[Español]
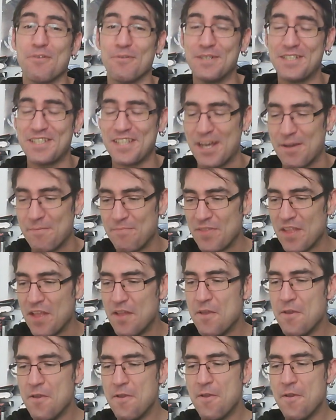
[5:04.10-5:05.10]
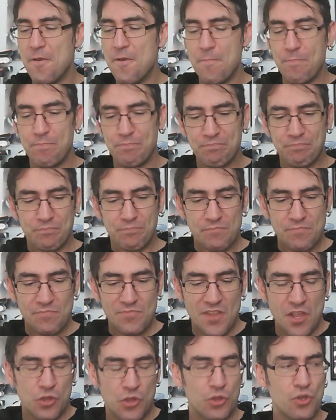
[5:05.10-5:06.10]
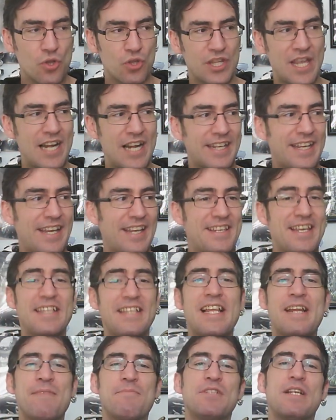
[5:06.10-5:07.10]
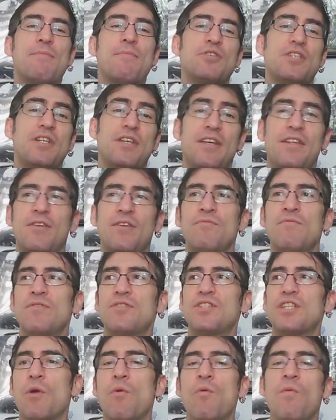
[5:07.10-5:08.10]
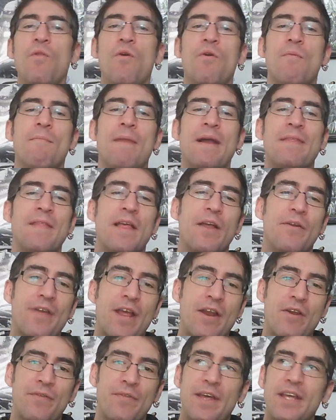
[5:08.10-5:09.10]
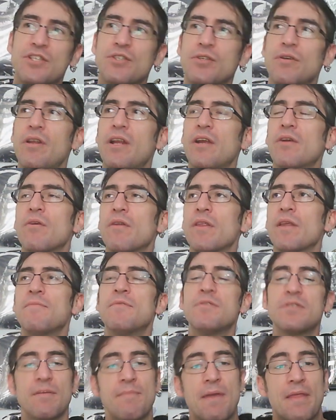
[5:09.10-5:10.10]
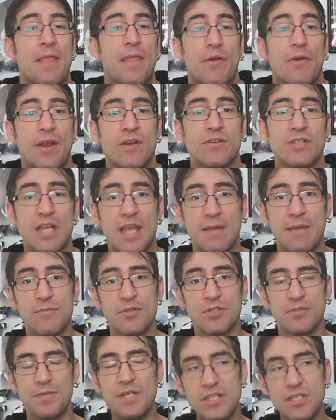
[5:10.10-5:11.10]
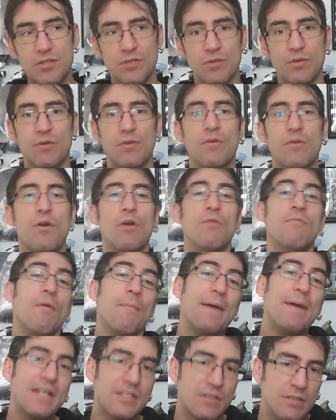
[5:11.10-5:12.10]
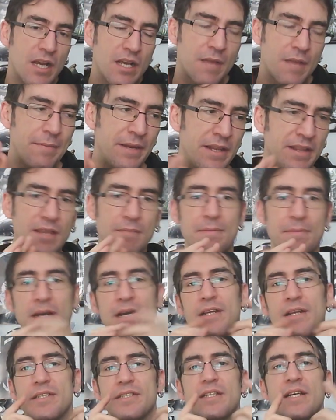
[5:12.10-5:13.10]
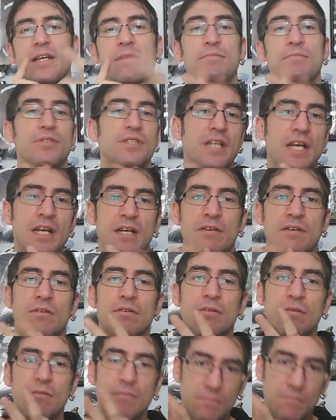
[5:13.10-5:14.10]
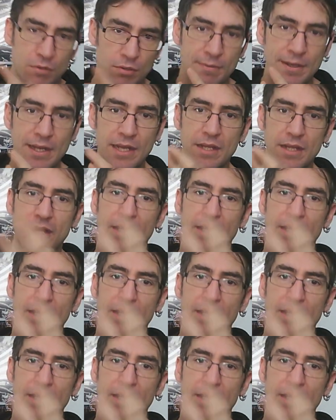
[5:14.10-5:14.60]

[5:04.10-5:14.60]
bestia. Total, que ya tenemos la posibilidad de un segundo Mandaloriano. De hecho, recordemos que Mandalorianos que hayamos visto como personaje principal estaban pues Django, Poba